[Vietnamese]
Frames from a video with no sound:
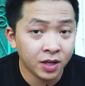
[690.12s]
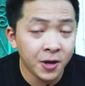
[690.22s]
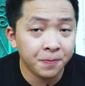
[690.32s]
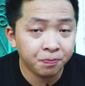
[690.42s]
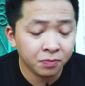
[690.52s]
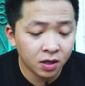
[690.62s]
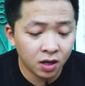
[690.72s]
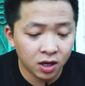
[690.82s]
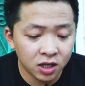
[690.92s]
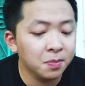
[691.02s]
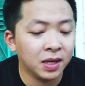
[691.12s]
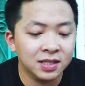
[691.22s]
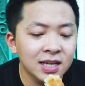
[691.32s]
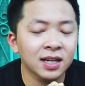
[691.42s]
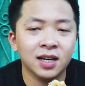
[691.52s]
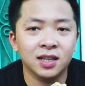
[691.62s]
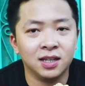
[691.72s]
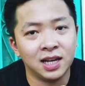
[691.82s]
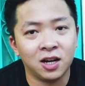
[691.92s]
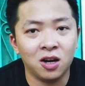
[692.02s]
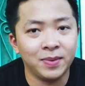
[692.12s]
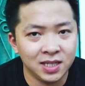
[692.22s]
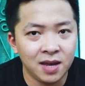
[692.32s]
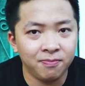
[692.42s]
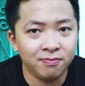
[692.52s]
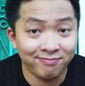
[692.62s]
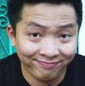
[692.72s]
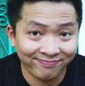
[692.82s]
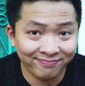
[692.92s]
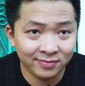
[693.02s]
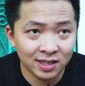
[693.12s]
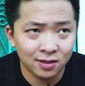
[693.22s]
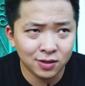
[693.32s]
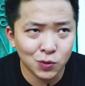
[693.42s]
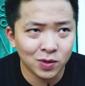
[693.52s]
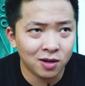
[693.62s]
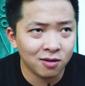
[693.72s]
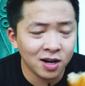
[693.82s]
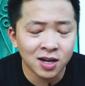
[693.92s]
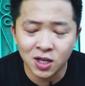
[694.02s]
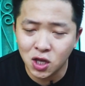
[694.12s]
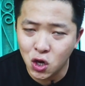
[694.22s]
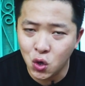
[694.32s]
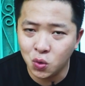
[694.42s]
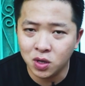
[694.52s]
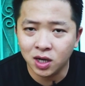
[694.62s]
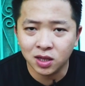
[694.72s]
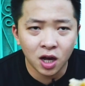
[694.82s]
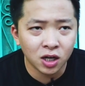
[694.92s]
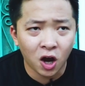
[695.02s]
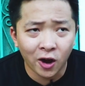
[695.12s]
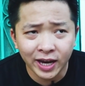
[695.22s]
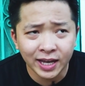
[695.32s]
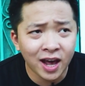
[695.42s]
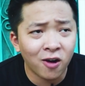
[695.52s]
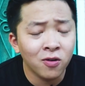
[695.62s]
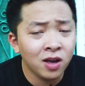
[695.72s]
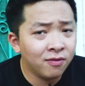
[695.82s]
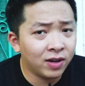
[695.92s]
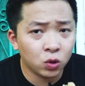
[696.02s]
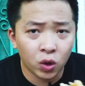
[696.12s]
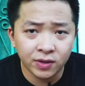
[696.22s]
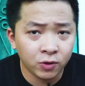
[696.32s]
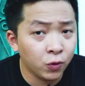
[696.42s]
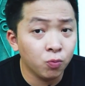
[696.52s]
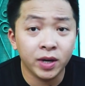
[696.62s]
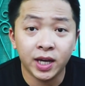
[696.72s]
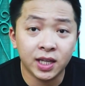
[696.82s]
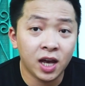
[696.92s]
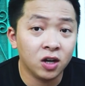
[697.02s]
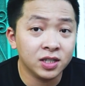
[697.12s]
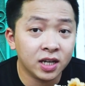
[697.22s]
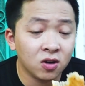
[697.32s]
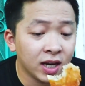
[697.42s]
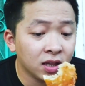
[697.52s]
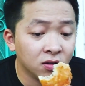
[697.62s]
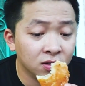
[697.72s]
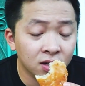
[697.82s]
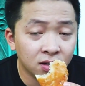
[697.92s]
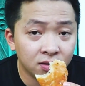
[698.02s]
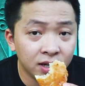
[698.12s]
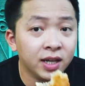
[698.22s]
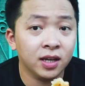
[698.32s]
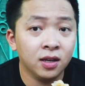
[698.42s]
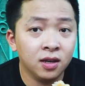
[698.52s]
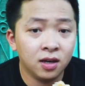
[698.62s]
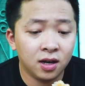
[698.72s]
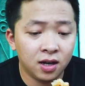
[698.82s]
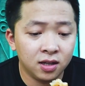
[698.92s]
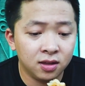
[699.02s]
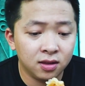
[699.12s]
đấy ờ, nhưng mà chuyên lên thì người ta gọi là bánh xếp What? nói chung là có rất là nhiều những cái tên gọi khác nhau và tùy vào vùng miền thì họ sẽ có cách thưởng thức riêng à,